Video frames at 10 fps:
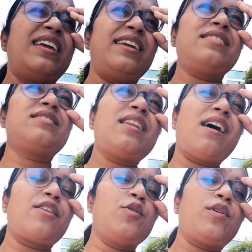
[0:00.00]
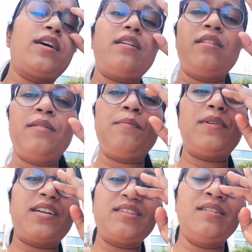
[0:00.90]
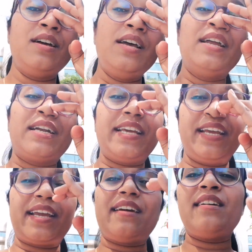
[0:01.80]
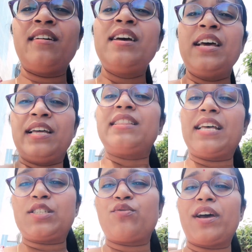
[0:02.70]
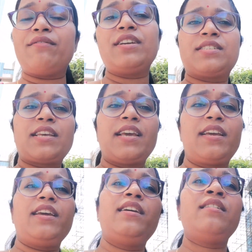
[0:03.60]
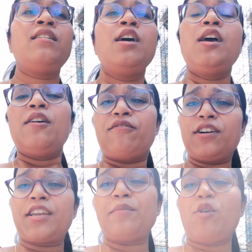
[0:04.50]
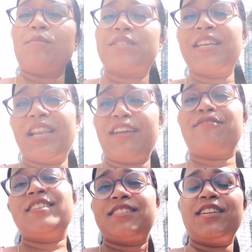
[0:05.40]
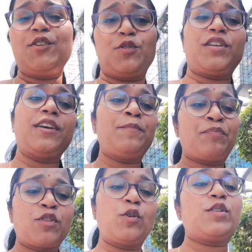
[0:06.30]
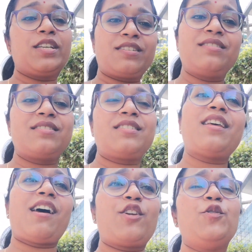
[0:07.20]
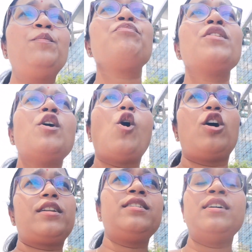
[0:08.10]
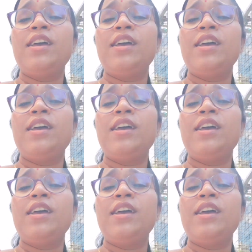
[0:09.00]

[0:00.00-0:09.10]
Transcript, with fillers: ये सिनारियो है बट ठीक है दैट्स वाई वी से कि वर्किंग मॉम्स की लाइफ ईजी नहीं होती है तो दिस इज़ अ सिनारियो और